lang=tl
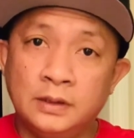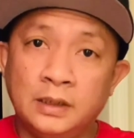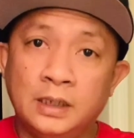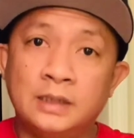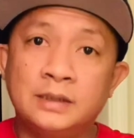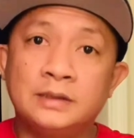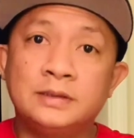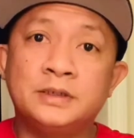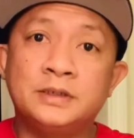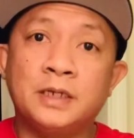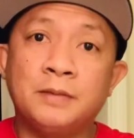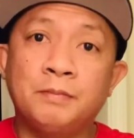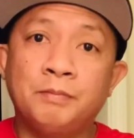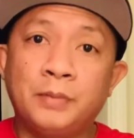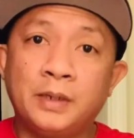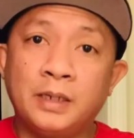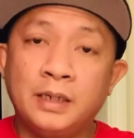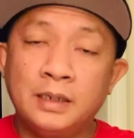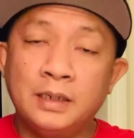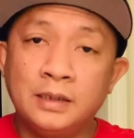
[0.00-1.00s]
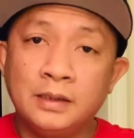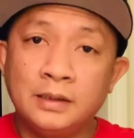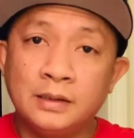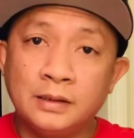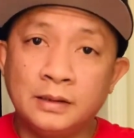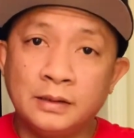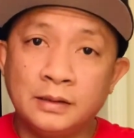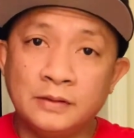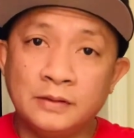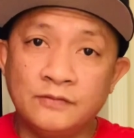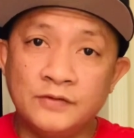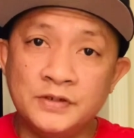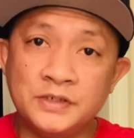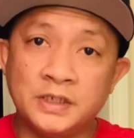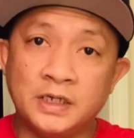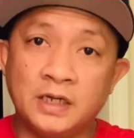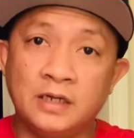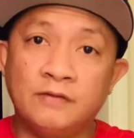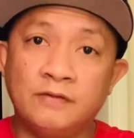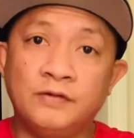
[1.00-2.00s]
and syempre
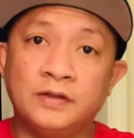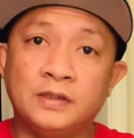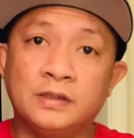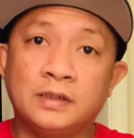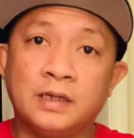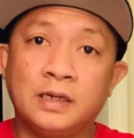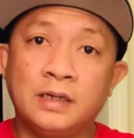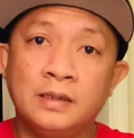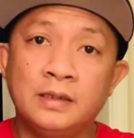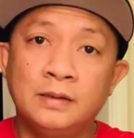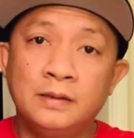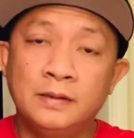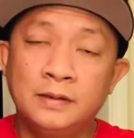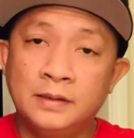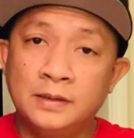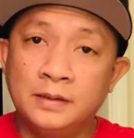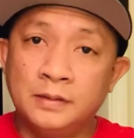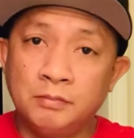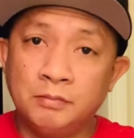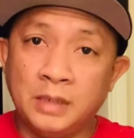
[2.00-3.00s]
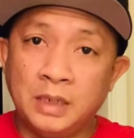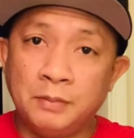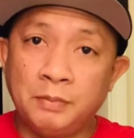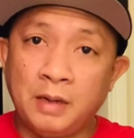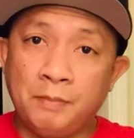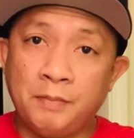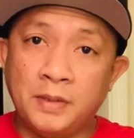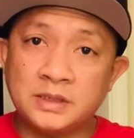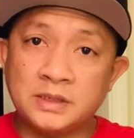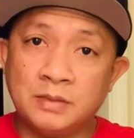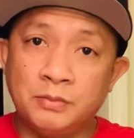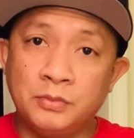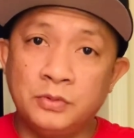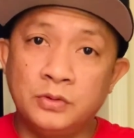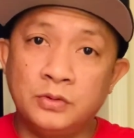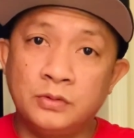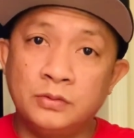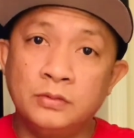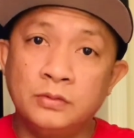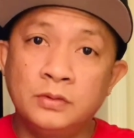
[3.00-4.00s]
physically fit ka, may papasa mo
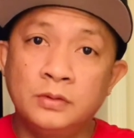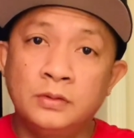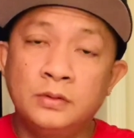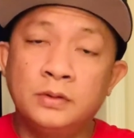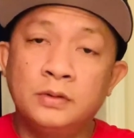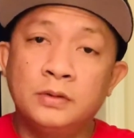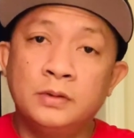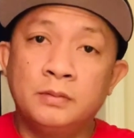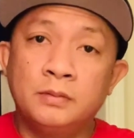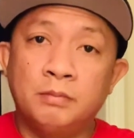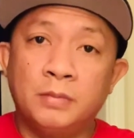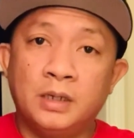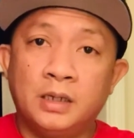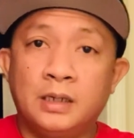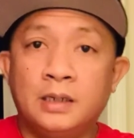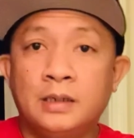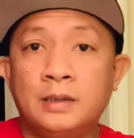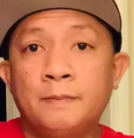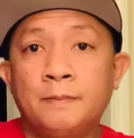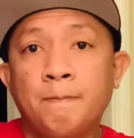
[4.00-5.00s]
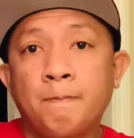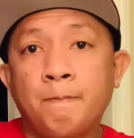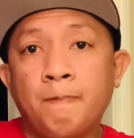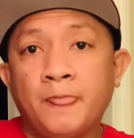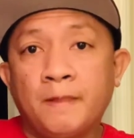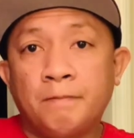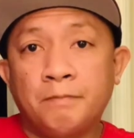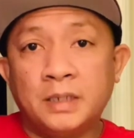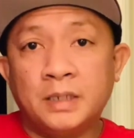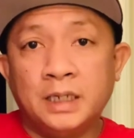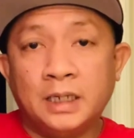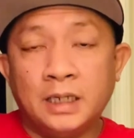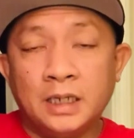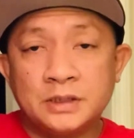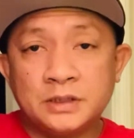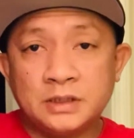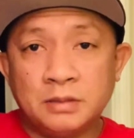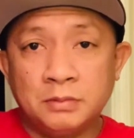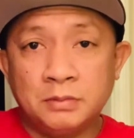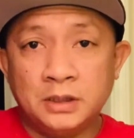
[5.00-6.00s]
yung mga medical
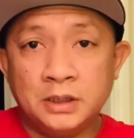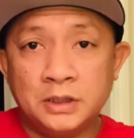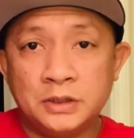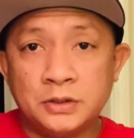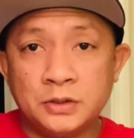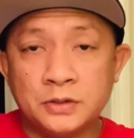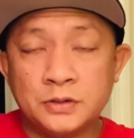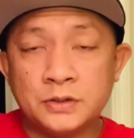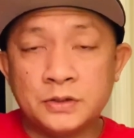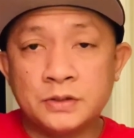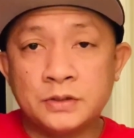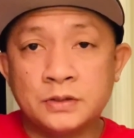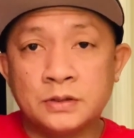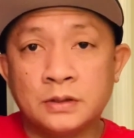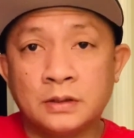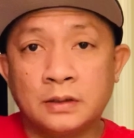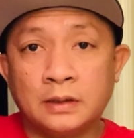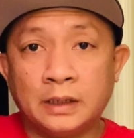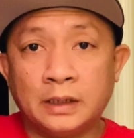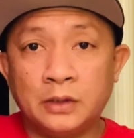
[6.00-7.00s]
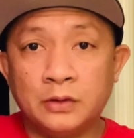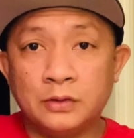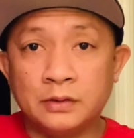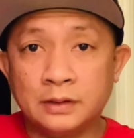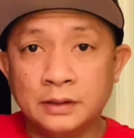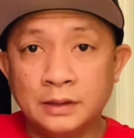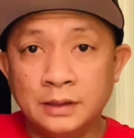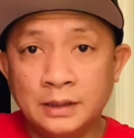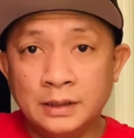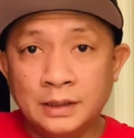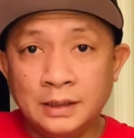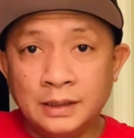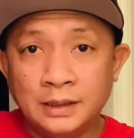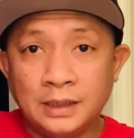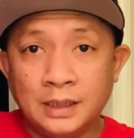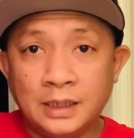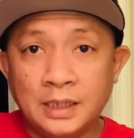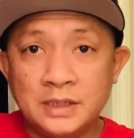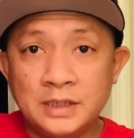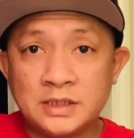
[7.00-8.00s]
examinations. Ngayon,
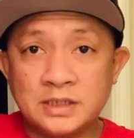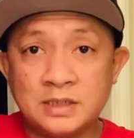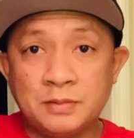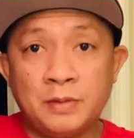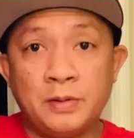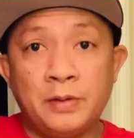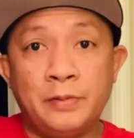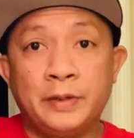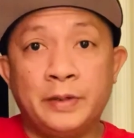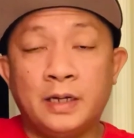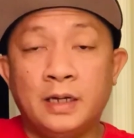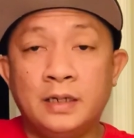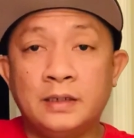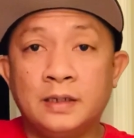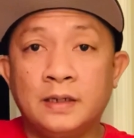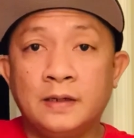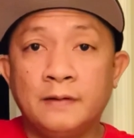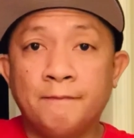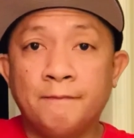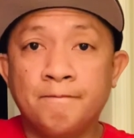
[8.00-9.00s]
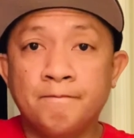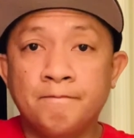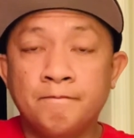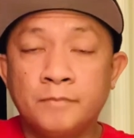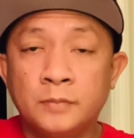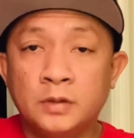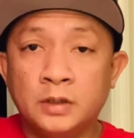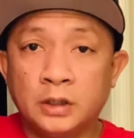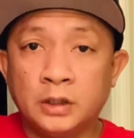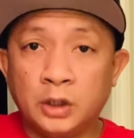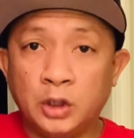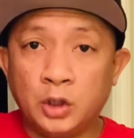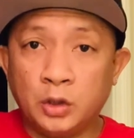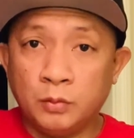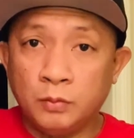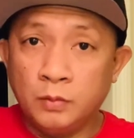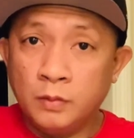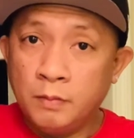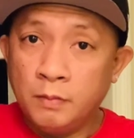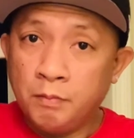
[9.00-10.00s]
yan ang isa sa pamamaraan ha.
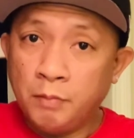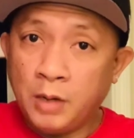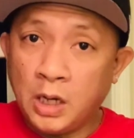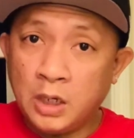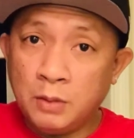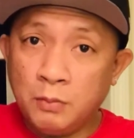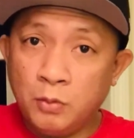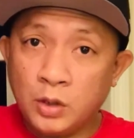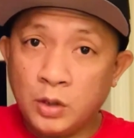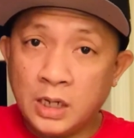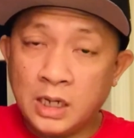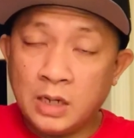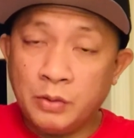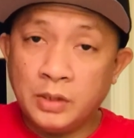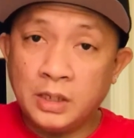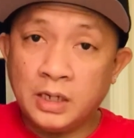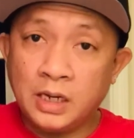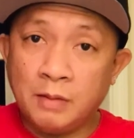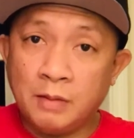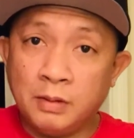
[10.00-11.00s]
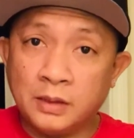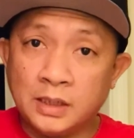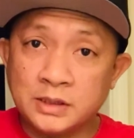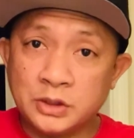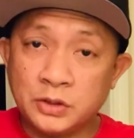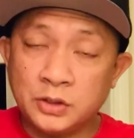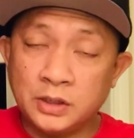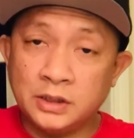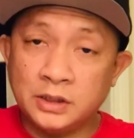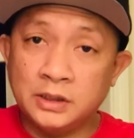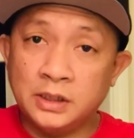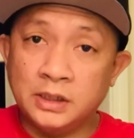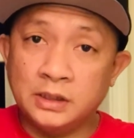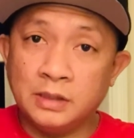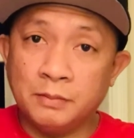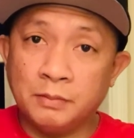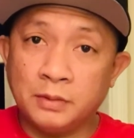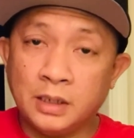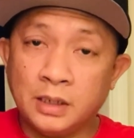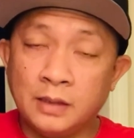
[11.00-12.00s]
Ngayon, paano mo gagawin yan habang nasa United
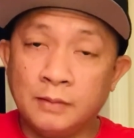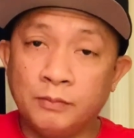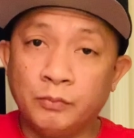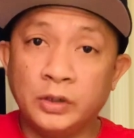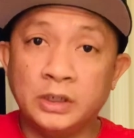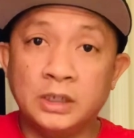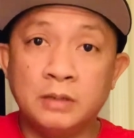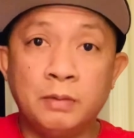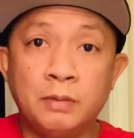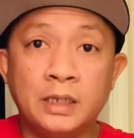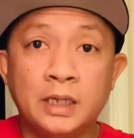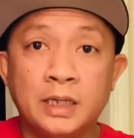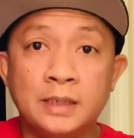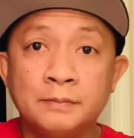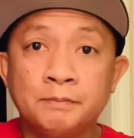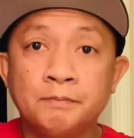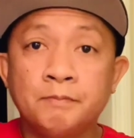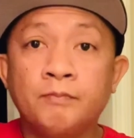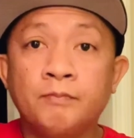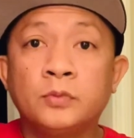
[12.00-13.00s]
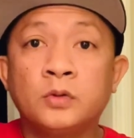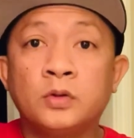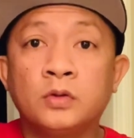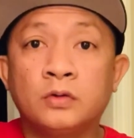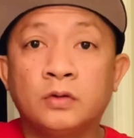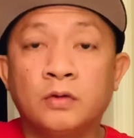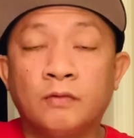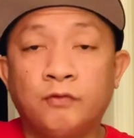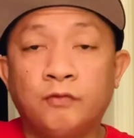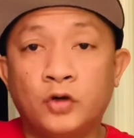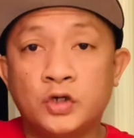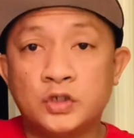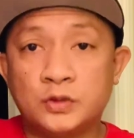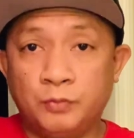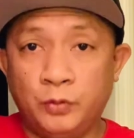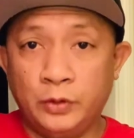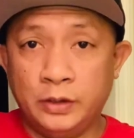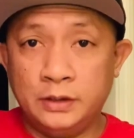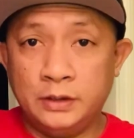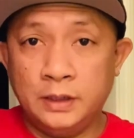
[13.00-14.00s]
Kingdom ka? Pwede ba yan? Of course,
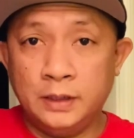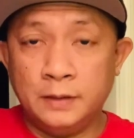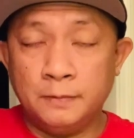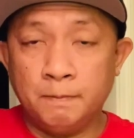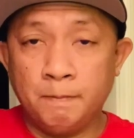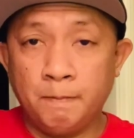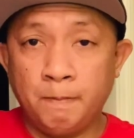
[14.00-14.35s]
pwede.